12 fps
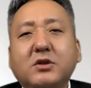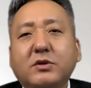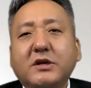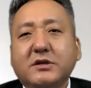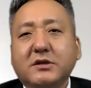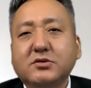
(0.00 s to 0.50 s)
都
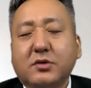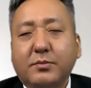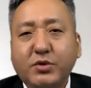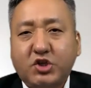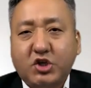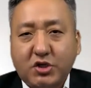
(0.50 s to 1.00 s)
令人所
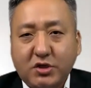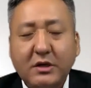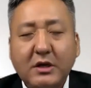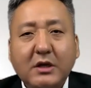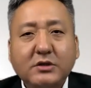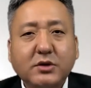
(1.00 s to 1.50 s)
不齿。
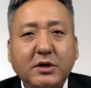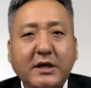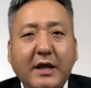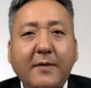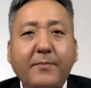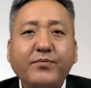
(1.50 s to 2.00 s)
所
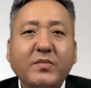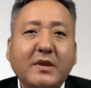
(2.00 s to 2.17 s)
以呢，